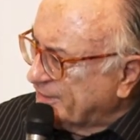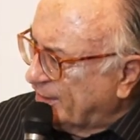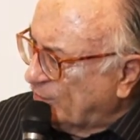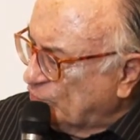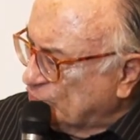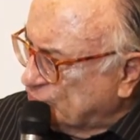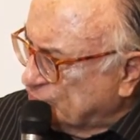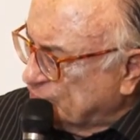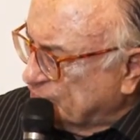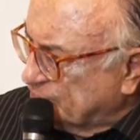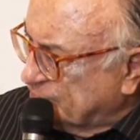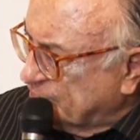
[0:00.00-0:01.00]
reuso,
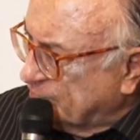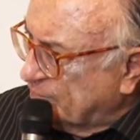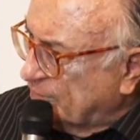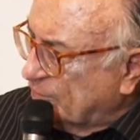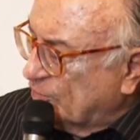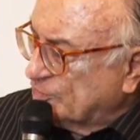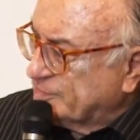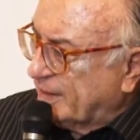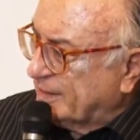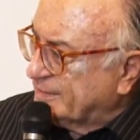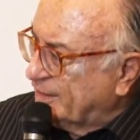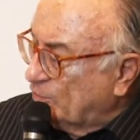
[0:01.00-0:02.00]

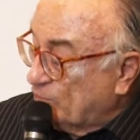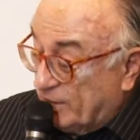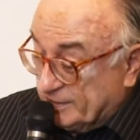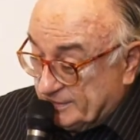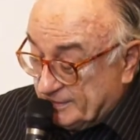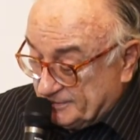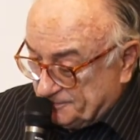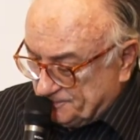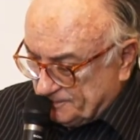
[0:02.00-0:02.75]
usar grey water.